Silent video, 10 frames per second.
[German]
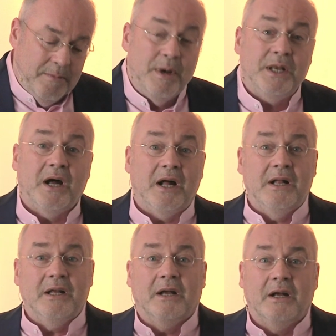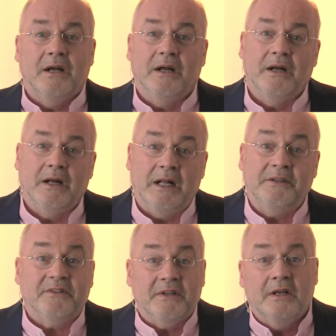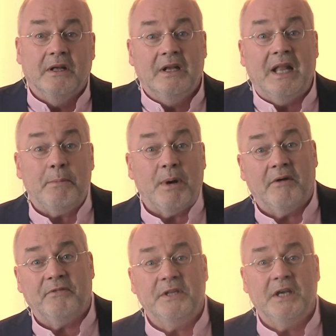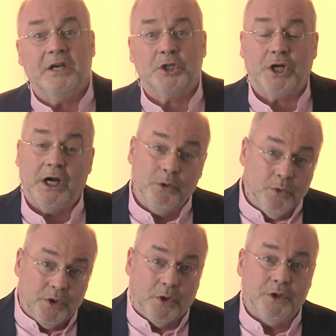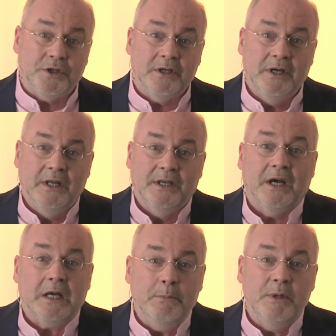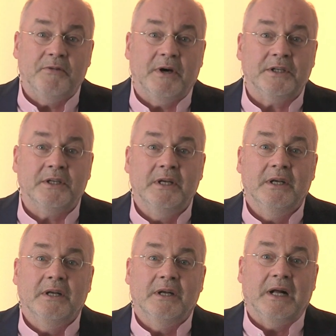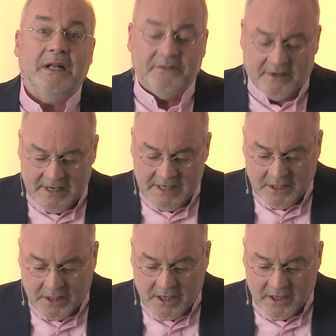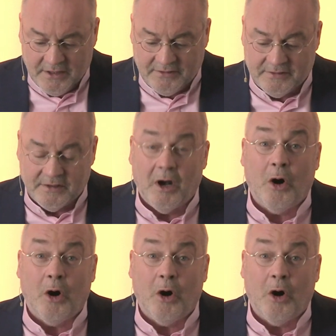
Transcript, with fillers: Männer als leibhaftige Erscheinung und heute nach Himmelfahrt als Heiliger Geist.